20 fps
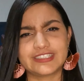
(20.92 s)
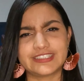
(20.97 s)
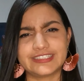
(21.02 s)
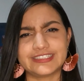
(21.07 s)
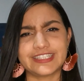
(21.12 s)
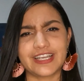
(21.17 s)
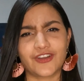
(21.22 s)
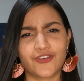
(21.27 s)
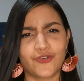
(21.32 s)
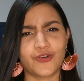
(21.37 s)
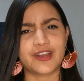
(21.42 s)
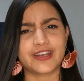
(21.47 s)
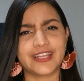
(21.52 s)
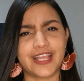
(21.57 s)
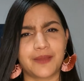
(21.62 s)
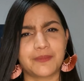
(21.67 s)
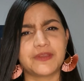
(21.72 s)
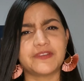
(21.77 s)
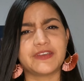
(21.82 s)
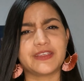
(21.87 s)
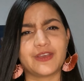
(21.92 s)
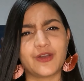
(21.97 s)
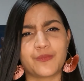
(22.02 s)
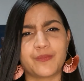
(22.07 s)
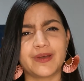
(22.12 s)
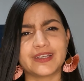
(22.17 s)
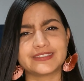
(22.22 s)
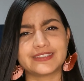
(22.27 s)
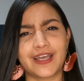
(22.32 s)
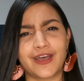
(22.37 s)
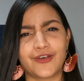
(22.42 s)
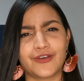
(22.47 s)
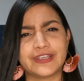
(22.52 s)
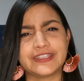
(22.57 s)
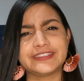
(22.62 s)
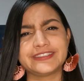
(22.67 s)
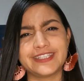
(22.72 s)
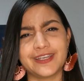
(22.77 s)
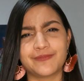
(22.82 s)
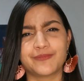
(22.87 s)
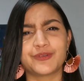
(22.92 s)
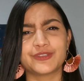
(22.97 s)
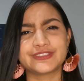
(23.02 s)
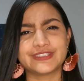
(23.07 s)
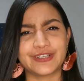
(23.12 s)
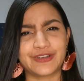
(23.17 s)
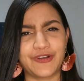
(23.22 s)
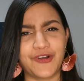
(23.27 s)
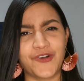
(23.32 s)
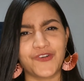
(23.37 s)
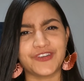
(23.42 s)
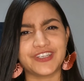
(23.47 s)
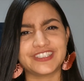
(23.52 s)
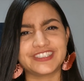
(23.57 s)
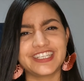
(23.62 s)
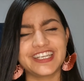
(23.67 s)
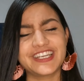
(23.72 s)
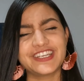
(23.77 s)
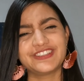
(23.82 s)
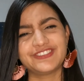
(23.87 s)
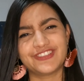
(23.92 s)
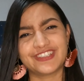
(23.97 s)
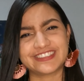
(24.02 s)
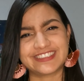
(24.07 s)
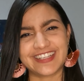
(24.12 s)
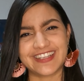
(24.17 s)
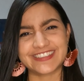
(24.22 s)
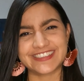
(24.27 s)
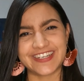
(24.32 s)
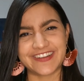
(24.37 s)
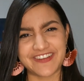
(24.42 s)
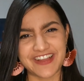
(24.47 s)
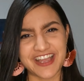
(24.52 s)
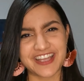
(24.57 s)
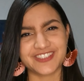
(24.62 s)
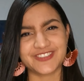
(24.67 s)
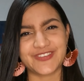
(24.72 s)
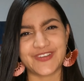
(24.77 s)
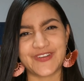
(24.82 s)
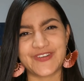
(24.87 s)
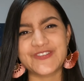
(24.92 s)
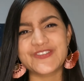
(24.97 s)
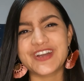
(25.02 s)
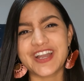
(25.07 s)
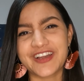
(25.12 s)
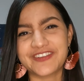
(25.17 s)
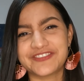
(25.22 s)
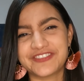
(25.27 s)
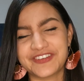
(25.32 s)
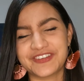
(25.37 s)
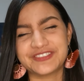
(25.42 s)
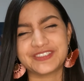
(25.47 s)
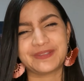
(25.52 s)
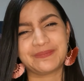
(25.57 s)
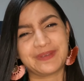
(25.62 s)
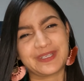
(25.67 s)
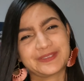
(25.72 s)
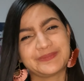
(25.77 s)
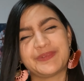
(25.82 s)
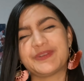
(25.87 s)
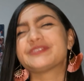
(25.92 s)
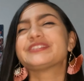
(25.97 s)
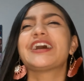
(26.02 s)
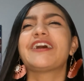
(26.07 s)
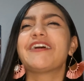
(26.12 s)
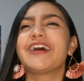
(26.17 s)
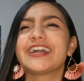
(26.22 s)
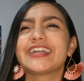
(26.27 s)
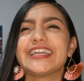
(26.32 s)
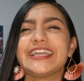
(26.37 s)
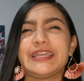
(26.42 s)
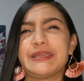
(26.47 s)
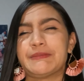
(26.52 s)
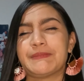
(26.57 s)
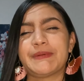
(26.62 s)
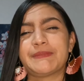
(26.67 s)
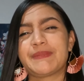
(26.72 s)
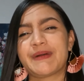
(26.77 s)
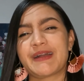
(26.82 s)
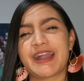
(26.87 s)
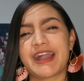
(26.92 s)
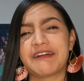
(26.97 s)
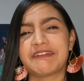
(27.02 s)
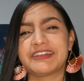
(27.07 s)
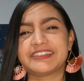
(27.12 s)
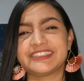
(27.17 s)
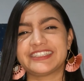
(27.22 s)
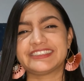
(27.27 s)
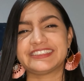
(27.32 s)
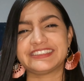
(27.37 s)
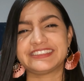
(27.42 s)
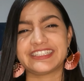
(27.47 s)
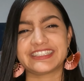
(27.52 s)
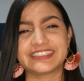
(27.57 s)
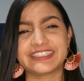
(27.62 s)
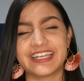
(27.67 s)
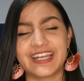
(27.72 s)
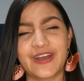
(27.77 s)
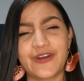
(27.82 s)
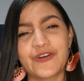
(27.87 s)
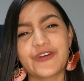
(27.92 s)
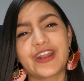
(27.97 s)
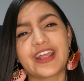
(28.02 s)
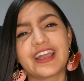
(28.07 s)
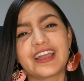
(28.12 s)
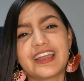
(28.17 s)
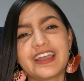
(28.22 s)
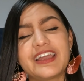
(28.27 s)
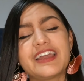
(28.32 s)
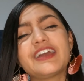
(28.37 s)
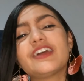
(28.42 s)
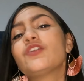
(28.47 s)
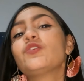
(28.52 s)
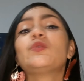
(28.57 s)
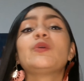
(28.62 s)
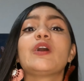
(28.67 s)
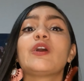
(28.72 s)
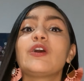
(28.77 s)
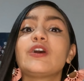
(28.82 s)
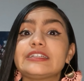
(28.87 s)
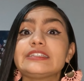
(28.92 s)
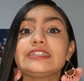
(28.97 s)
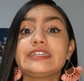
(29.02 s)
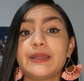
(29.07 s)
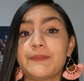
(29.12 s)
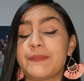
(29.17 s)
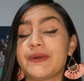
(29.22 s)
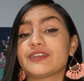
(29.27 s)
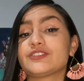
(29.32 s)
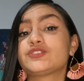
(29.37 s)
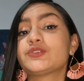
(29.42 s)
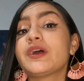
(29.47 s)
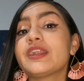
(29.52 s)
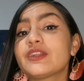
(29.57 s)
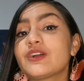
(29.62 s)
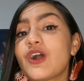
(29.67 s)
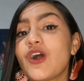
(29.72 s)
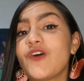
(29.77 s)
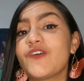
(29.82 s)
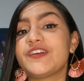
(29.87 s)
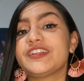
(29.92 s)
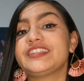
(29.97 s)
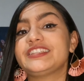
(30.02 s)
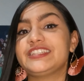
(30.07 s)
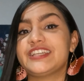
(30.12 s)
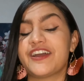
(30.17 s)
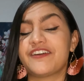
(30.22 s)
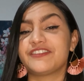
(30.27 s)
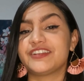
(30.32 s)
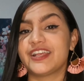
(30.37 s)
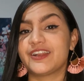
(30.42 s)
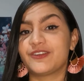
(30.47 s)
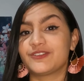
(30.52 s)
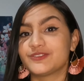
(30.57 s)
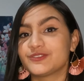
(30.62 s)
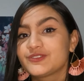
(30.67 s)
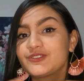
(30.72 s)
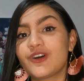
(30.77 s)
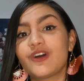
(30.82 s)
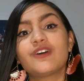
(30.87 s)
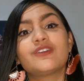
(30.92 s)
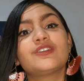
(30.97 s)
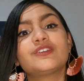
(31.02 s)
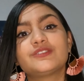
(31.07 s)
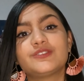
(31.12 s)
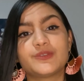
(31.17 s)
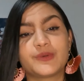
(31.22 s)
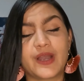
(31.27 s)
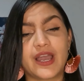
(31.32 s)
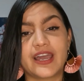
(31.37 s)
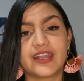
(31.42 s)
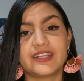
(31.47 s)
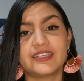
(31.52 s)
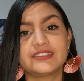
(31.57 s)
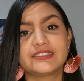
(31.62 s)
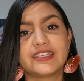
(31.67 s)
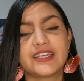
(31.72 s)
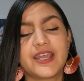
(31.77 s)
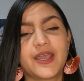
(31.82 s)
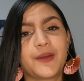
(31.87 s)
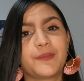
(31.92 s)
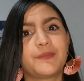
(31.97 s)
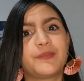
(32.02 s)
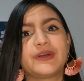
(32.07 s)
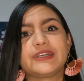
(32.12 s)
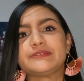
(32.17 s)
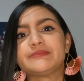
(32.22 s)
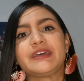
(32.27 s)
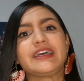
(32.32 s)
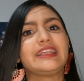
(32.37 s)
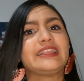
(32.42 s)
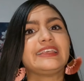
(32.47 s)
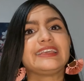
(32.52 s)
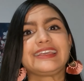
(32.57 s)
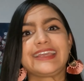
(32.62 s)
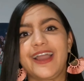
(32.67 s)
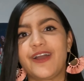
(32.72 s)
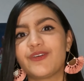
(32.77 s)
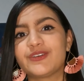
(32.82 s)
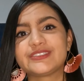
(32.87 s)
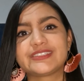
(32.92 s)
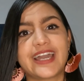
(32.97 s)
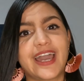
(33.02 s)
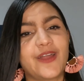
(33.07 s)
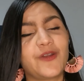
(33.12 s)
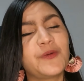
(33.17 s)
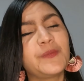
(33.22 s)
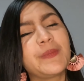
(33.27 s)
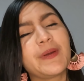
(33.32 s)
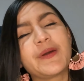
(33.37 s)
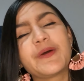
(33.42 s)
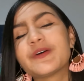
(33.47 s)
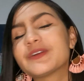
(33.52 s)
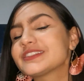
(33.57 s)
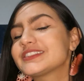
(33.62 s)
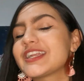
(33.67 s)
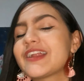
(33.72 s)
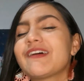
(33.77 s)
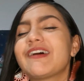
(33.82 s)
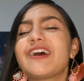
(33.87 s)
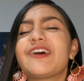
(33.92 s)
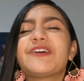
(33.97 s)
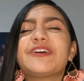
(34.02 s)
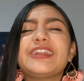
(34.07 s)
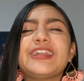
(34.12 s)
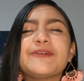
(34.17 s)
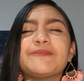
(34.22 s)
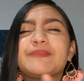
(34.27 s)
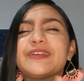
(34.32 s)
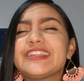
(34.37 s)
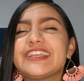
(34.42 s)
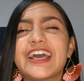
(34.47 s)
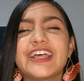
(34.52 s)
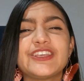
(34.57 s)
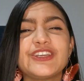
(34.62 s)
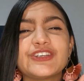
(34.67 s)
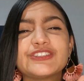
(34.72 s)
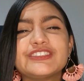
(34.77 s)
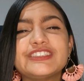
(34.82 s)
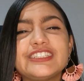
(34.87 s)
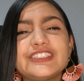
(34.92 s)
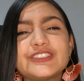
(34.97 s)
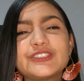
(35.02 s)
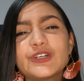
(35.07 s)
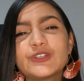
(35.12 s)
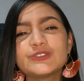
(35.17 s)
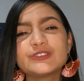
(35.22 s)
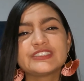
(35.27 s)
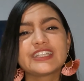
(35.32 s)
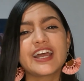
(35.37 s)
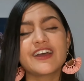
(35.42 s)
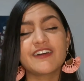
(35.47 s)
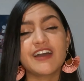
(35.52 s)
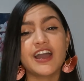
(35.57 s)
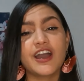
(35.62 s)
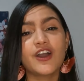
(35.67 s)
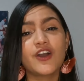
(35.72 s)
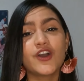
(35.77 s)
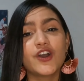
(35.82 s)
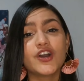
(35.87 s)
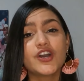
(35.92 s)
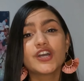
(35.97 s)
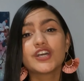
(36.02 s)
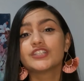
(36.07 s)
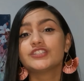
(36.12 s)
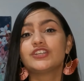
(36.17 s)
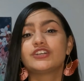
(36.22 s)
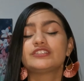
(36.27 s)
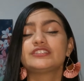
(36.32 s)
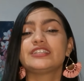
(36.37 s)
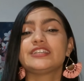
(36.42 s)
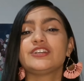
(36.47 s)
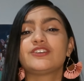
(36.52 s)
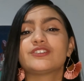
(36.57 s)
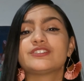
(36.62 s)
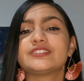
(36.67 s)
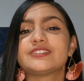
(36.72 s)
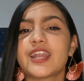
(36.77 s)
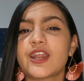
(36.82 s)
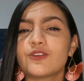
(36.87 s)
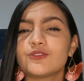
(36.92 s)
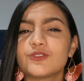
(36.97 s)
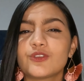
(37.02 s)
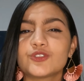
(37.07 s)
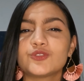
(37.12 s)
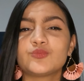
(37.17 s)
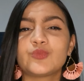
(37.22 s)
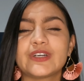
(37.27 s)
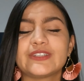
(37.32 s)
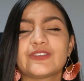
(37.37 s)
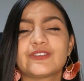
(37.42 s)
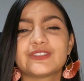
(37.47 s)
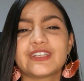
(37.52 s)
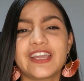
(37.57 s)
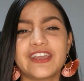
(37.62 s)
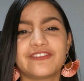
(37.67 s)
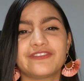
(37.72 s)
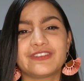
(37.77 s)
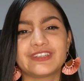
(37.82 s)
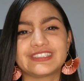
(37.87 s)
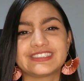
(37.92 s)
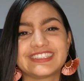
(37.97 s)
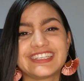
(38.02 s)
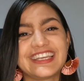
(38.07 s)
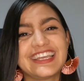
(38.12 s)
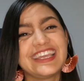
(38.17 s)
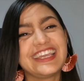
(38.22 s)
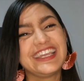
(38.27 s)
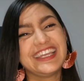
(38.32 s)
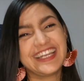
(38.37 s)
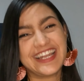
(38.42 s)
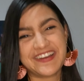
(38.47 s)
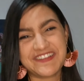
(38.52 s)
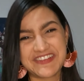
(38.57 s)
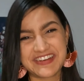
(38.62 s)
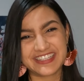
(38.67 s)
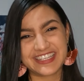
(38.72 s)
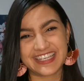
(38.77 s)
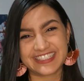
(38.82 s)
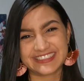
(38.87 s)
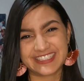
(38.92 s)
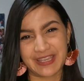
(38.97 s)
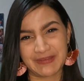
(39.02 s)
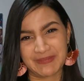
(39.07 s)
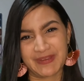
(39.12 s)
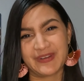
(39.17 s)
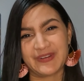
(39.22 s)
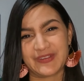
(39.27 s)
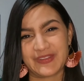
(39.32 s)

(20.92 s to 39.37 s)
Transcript: sé si se acuerda de mi video pasado, en tiempos de COVID yo estaba trabajando en un café donde me explotaban y me pagaban 17 la hora. Luego que pasó el COVID y abrieron todos los lugares, pues me dediqué a buscar un mejor trabajo y le pedí a Diosito un trabajo donde encontrar unos buenos jefes. Y la verdad es que me